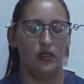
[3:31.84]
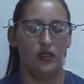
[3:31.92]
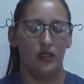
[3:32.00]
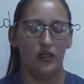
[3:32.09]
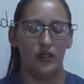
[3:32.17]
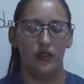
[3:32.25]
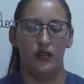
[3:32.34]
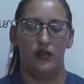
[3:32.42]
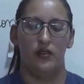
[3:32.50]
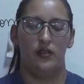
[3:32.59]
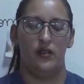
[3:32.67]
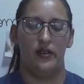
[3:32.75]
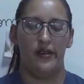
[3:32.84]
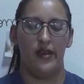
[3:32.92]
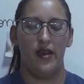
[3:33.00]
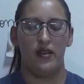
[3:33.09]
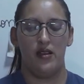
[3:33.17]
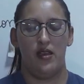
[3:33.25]
E
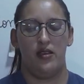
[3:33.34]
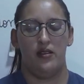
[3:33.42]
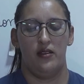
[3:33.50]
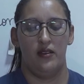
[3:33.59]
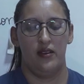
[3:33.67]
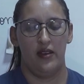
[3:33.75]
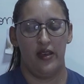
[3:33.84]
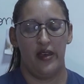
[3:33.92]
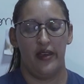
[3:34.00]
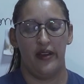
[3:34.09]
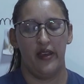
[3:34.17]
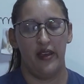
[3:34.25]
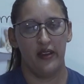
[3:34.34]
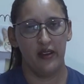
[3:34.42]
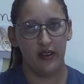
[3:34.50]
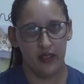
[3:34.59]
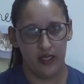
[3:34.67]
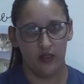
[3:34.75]
arara.
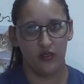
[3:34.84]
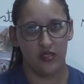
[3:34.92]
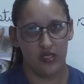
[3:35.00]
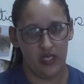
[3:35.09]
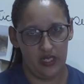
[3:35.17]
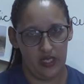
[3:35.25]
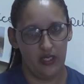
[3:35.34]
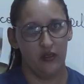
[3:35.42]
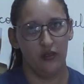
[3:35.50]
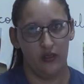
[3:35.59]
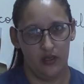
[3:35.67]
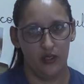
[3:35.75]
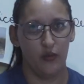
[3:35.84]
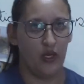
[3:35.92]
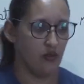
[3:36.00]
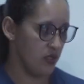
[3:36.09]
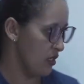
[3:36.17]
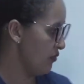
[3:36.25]
Arara é considerado
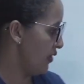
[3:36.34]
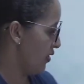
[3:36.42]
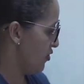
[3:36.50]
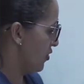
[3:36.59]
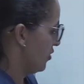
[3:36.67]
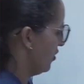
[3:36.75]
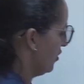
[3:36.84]
animal selvagem,